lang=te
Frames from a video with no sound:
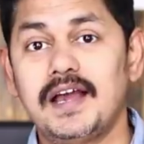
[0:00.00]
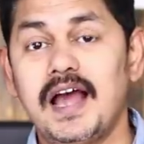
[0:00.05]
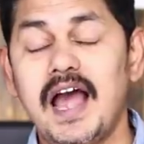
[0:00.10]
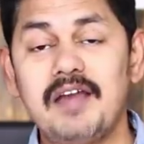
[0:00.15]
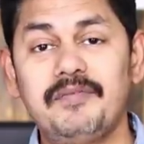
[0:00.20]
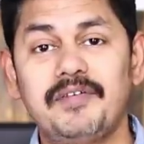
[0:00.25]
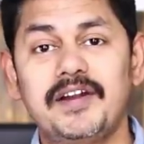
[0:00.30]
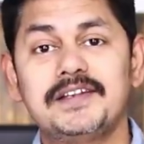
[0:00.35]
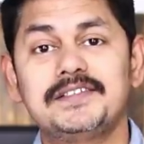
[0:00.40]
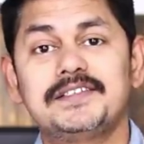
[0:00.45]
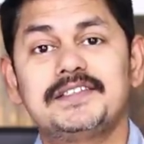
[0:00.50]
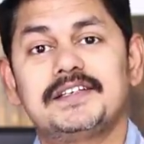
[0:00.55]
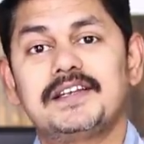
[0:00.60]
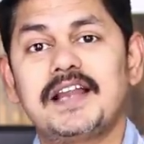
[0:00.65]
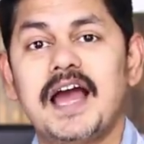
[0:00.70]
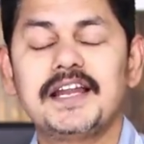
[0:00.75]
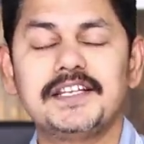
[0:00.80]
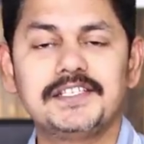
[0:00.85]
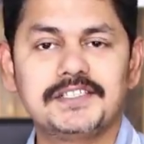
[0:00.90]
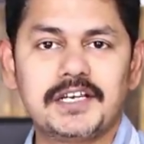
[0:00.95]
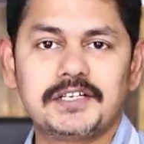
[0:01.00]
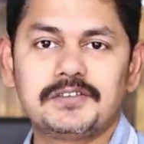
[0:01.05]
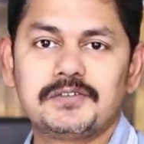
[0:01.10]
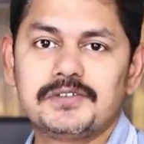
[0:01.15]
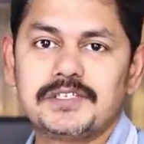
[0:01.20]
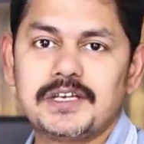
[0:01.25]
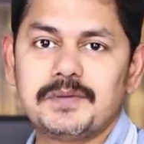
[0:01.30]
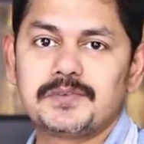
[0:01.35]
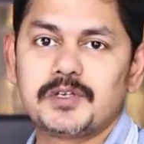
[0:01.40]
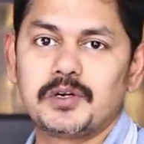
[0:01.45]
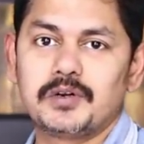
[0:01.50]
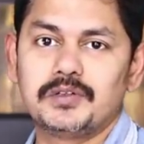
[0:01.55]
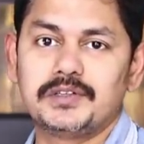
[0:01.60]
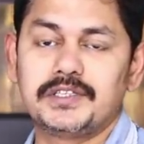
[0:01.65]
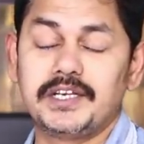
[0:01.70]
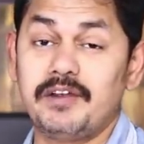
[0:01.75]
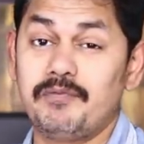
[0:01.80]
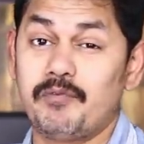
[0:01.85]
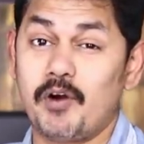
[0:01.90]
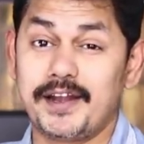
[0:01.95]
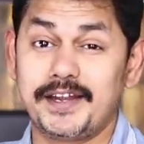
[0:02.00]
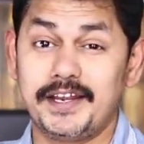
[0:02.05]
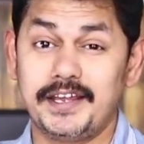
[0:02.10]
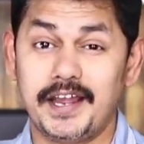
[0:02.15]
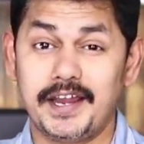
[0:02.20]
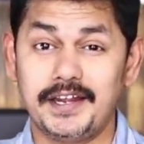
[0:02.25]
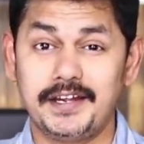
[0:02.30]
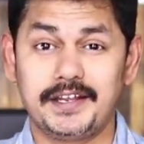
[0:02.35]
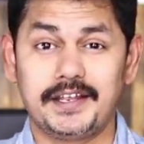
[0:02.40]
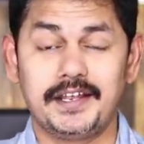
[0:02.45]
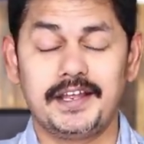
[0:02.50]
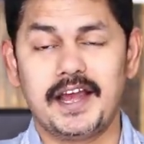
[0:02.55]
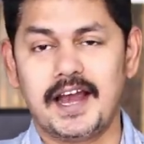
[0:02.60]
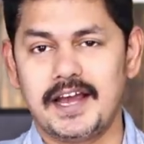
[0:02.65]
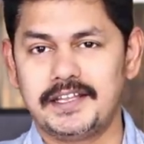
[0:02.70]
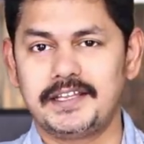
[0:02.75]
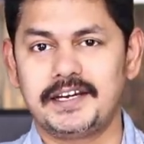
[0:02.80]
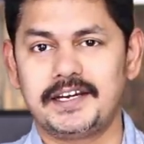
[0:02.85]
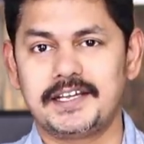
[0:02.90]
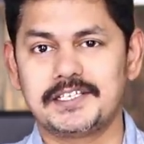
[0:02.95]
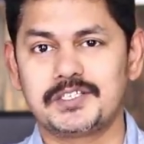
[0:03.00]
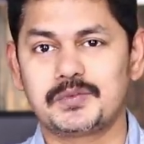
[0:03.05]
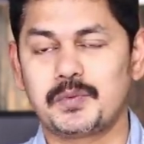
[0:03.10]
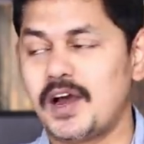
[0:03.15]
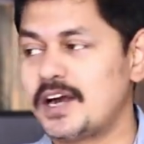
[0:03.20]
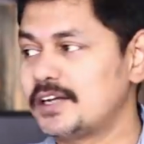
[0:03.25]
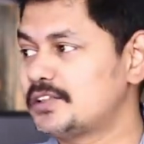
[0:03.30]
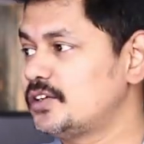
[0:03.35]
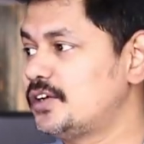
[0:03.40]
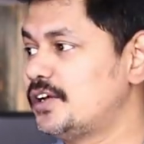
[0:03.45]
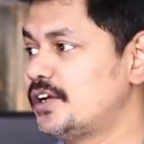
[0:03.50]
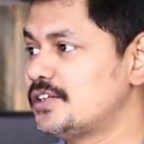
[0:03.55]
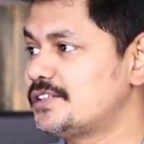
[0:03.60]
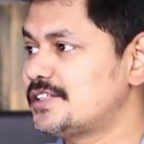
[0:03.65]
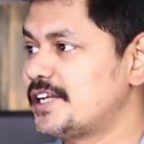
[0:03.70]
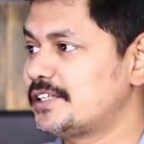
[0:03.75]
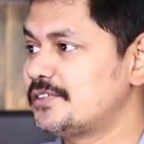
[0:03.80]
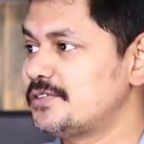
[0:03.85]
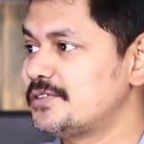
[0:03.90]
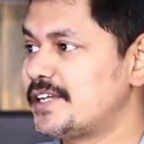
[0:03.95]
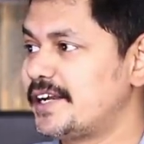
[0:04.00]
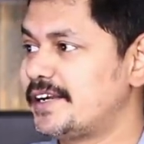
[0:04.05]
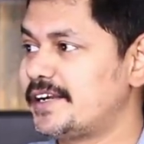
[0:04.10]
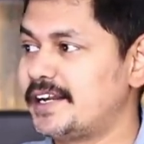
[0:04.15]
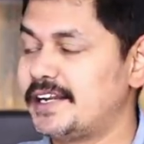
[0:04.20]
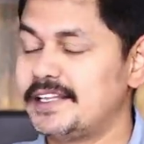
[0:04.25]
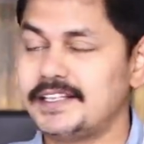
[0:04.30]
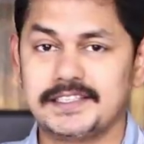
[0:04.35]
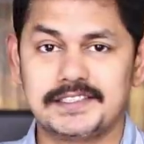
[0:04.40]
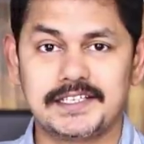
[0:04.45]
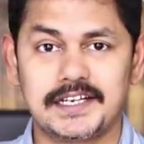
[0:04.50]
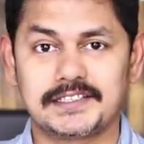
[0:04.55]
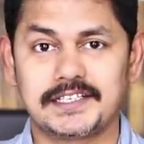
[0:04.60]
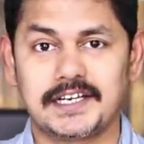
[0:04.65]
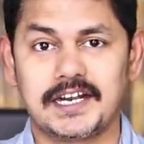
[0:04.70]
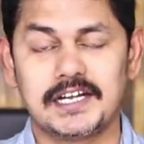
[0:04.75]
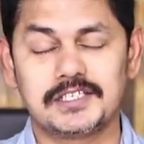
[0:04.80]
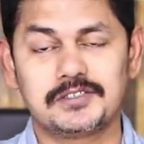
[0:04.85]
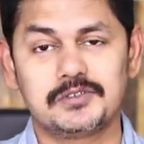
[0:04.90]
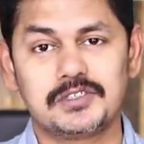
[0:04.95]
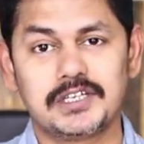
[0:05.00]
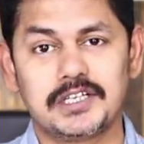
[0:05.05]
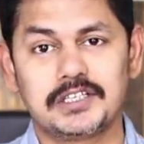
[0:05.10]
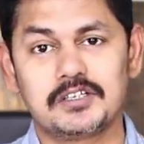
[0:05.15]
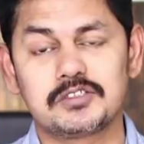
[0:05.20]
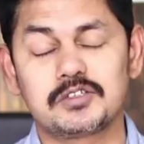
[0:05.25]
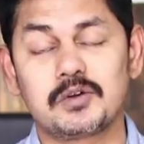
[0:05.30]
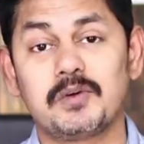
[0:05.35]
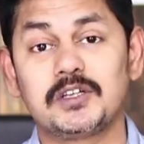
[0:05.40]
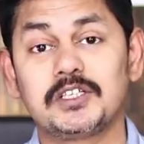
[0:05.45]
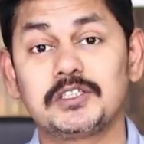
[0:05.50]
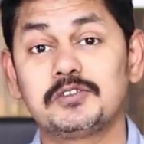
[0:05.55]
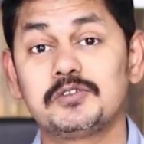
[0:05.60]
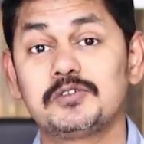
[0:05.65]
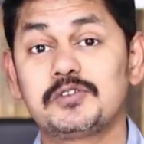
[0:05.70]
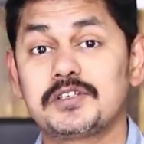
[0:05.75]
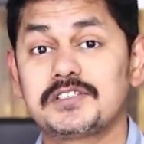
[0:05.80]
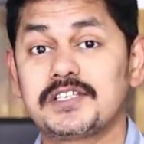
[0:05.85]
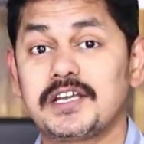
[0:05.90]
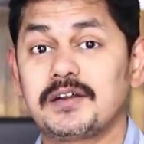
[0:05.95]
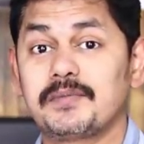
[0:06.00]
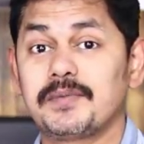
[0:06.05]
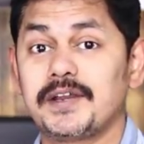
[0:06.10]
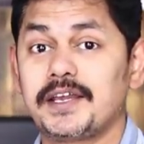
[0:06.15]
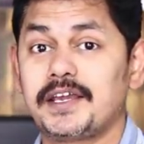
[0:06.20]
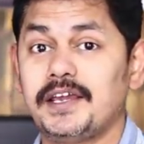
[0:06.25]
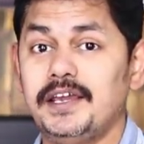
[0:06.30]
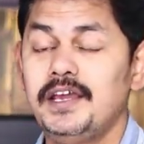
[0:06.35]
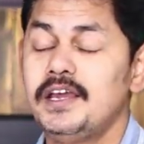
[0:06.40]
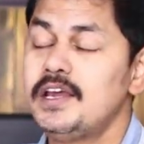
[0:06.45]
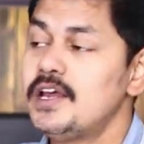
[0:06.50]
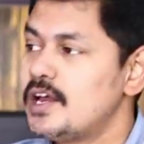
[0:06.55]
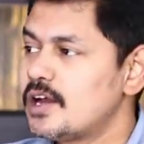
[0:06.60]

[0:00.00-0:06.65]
హాయ్ ఫ్రెండ్స్ నాని టెక్ న్యూస్ ఎపిసోడ్ త్రీ ఫార్టీ ఎయిట్కి అందరికీ స్వాగతం ఈరోజు టెక్ న్యూస్ ఏంటి అనేది చకచక చూసేద్దాం సో మొదటి న్యూస్ వచ్చేసరికి మనకి